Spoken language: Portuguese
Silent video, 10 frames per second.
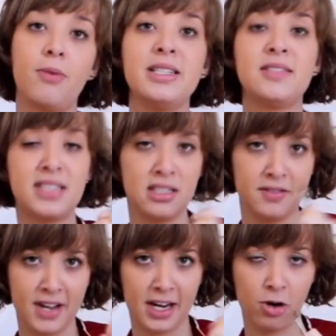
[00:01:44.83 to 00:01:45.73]
Mas se vocês
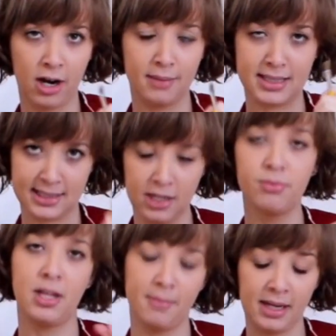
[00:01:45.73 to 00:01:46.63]
tiverem cola
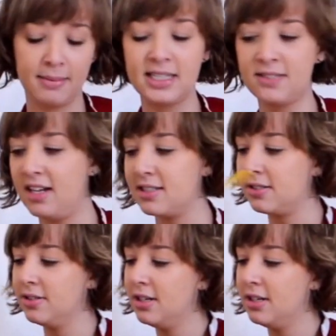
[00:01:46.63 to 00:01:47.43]
bastão, também é mais fácil.